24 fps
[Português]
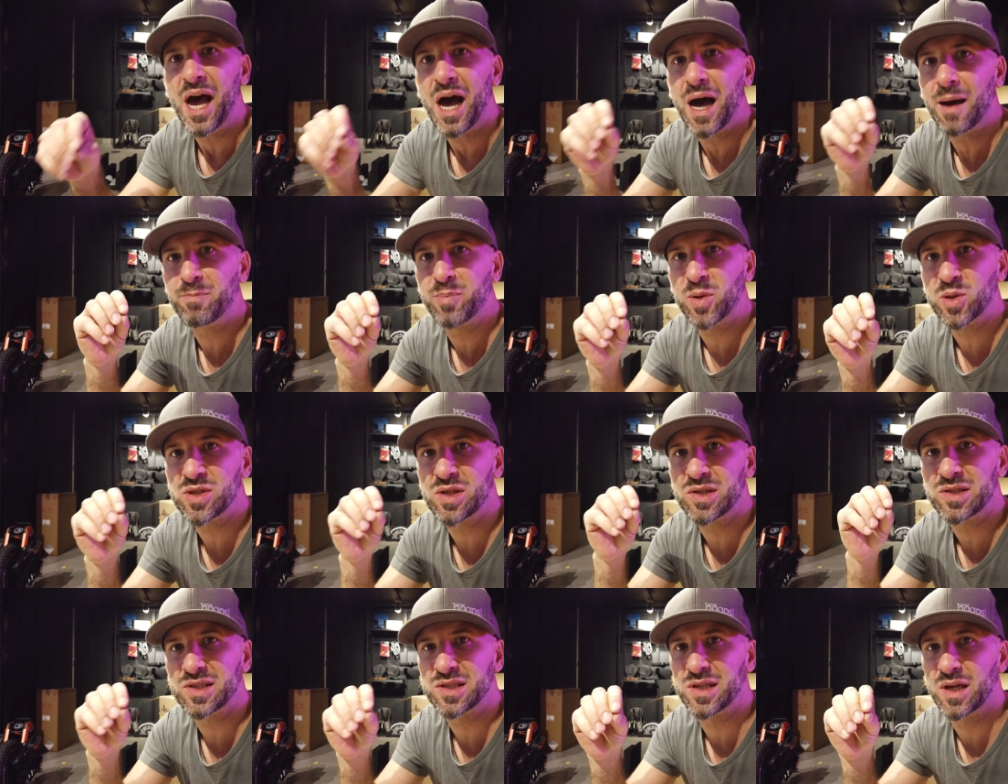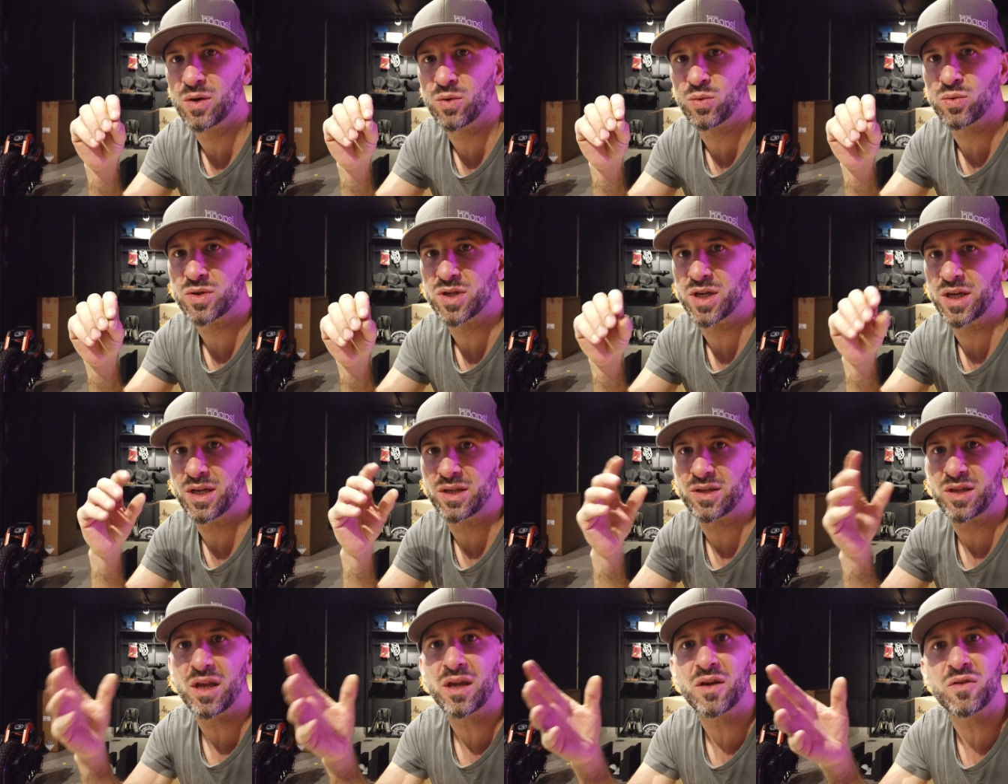a posição que
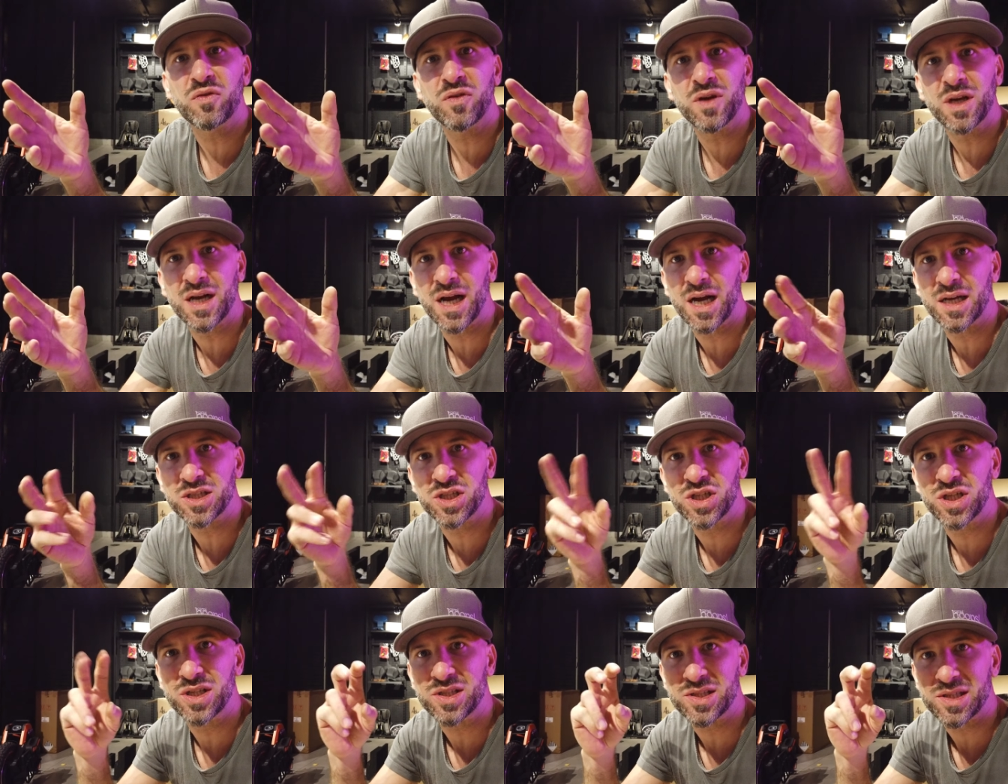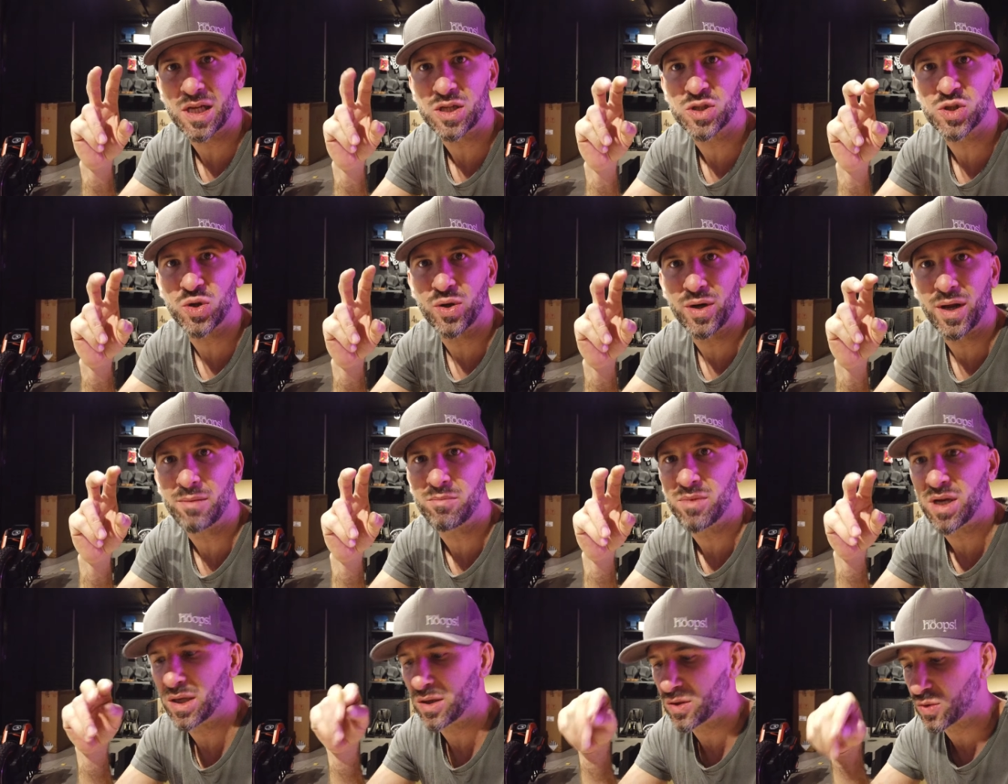ele tem que ficar de
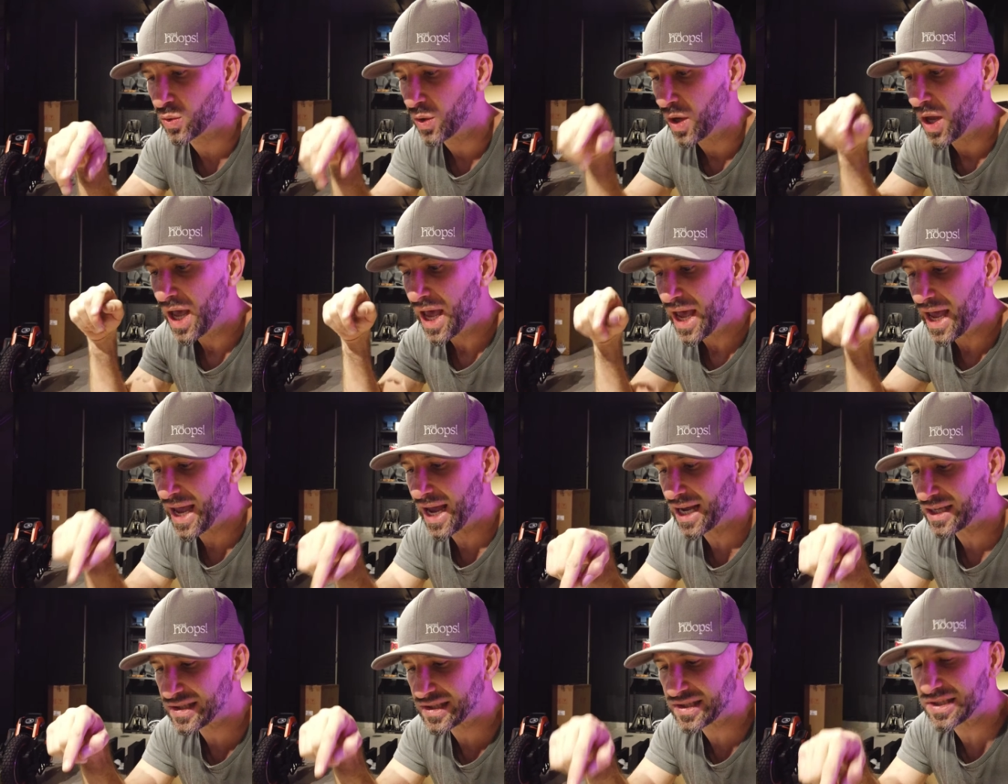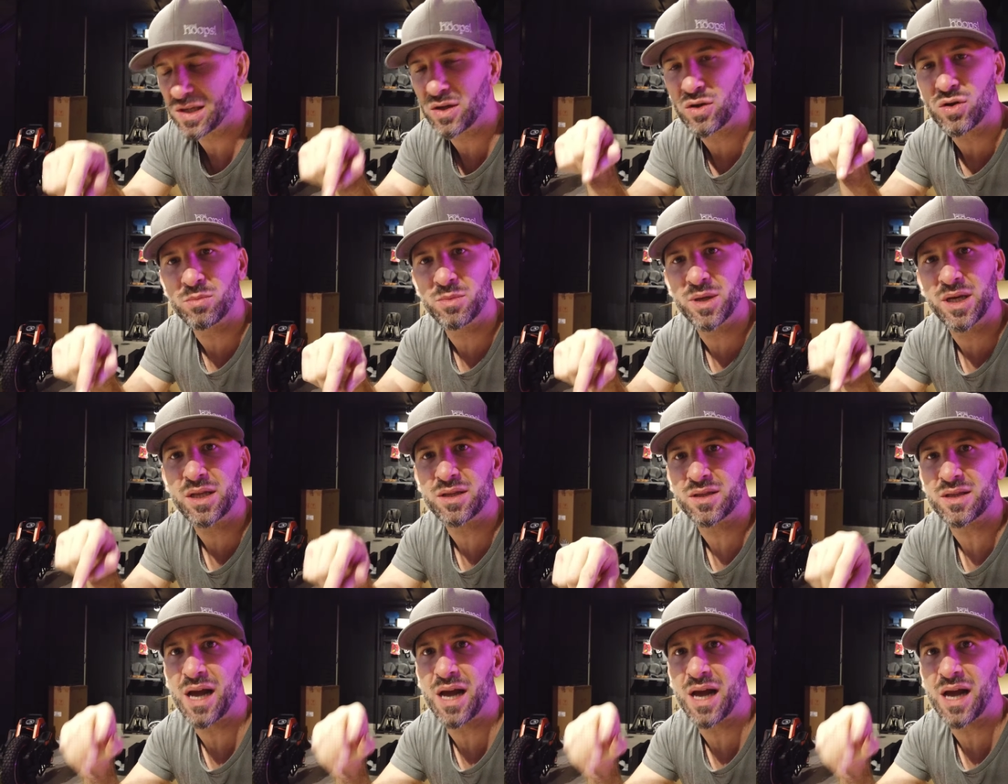estacionamento é assim como ele